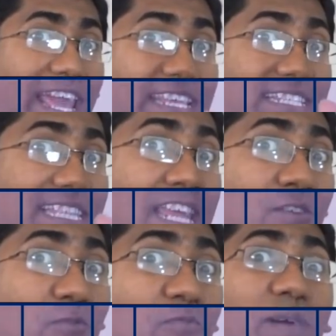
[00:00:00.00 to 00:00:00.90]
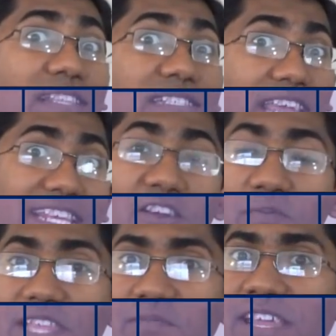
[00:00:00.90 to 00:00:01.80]
এই যে তিন গুণ পাঁচ এটাই
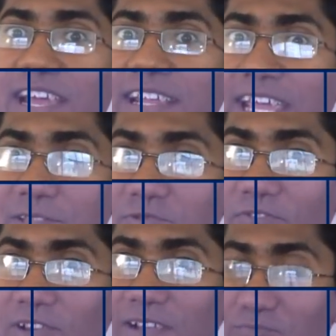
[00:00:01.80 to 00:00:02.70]
হবে তার মানে এখানে ক্ষেত্রফল